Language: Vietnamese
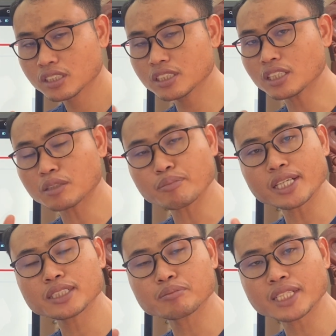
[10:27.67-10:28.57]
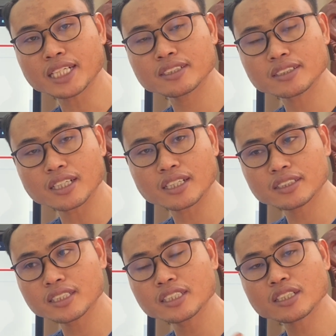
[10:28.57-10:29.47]
cứ ở ban sầm đào đó
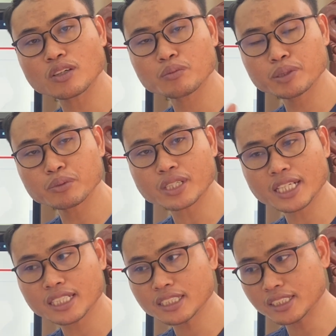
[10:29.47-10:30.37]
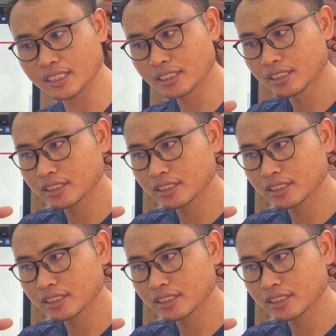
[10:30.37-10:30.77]
tì krong bị bồ ran thế